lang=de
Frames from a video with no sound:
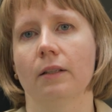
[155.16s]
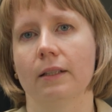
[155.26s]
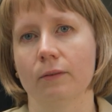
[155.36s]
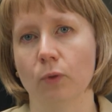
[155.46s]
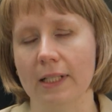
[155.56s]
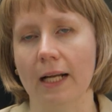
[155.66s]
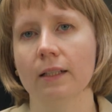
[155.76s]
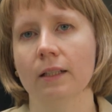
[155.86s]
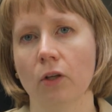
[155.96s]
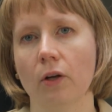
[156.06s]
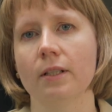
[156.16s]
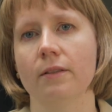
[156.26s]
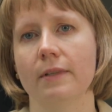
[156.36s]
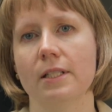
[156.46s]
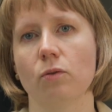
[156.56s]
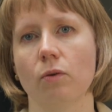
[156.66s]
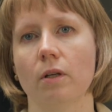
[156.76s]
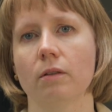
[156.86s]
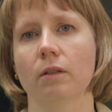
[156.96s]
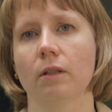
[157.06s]
Nur dann können
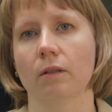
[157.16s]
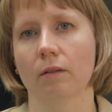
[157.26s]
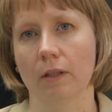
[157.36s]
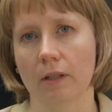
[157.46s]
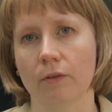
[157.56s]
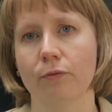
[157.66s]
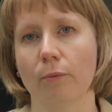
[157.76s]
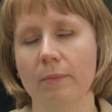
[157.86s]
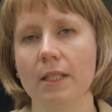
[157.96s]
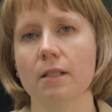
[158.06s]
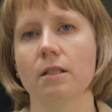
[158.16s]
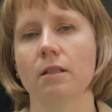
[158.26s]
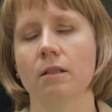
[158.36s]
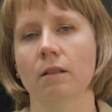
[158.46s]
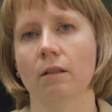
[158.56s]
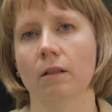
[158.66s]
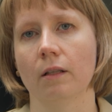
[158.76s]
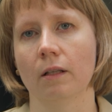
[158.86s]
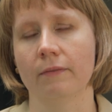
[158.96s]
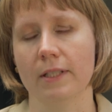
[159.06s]
Investoren informierte
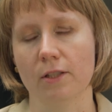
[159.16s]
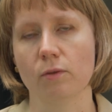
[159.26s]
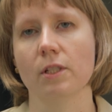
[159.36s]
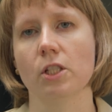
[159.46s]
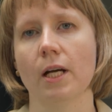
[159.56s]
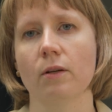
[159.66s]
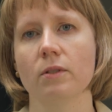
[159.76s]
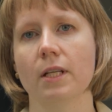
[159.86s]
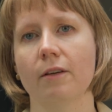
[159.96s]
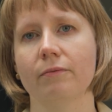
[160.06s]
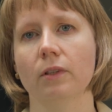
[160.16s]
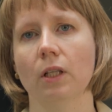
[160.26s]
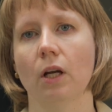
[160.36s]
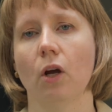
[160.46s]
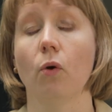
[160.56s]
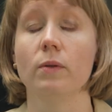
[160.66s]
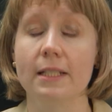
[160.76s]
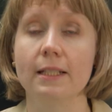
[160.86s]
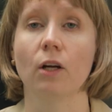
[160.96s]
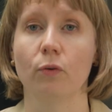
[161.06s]
Investitionsentscheidungen treffen und sich
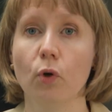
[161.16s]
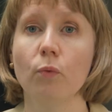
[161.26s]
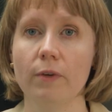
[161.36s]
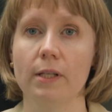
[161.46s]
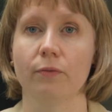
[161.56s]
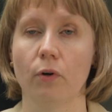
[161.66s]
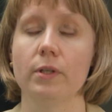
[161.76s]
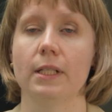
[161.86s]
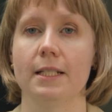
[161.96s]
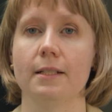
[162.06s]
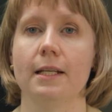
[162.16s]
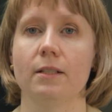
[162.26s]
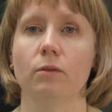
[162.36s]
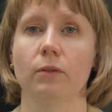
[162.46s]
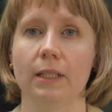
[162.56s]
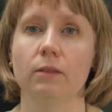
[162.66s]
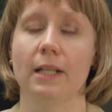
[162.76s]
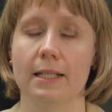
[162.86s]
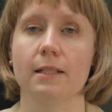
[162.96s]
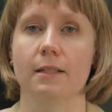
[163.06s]
dann auch für umweltfreundliche Technologien und
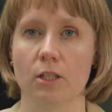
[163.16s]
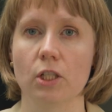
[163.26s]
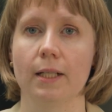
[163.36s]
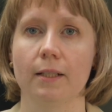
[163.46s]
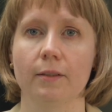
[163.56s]
Assets entscheiden.